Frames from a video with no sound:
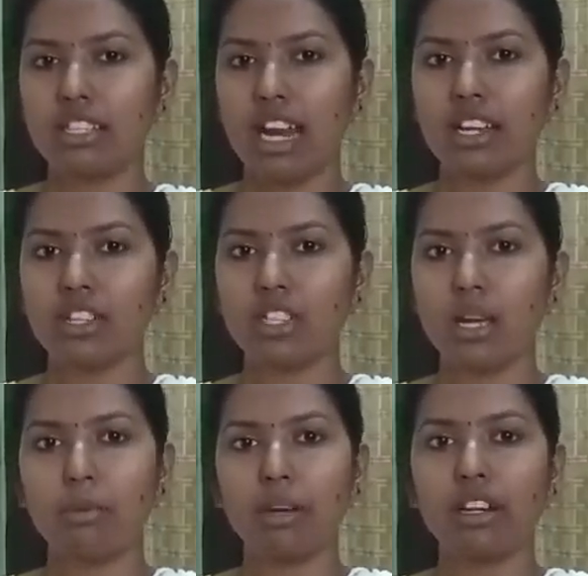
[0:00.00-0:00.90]

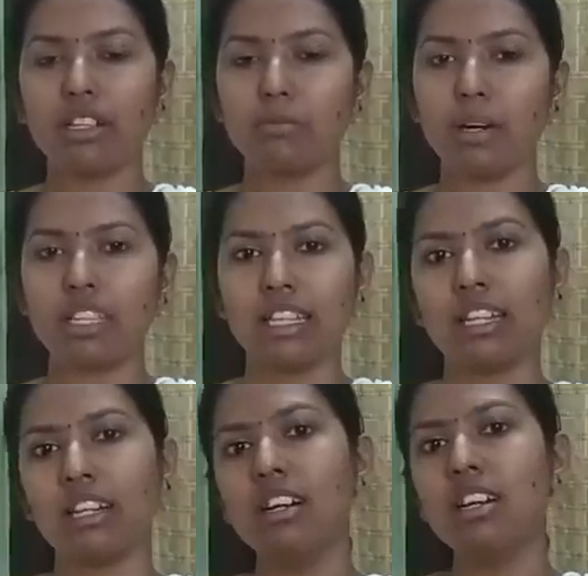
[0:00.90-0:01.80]
ஸ்ட்ராட்டஜி அப்படின்றது
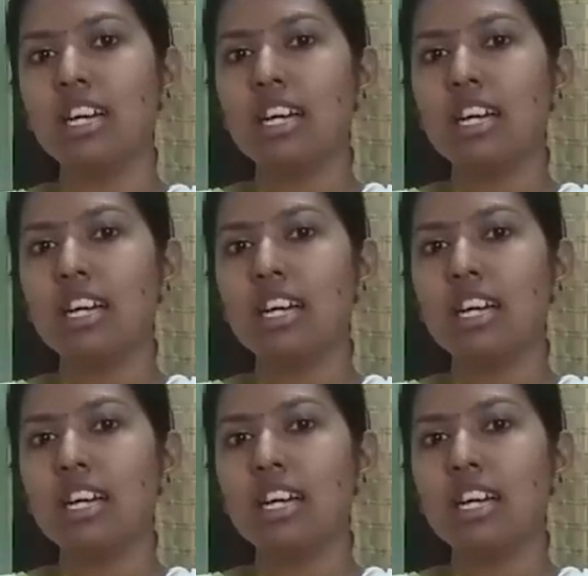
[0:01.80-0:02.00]
பார்த்திங்கன்னா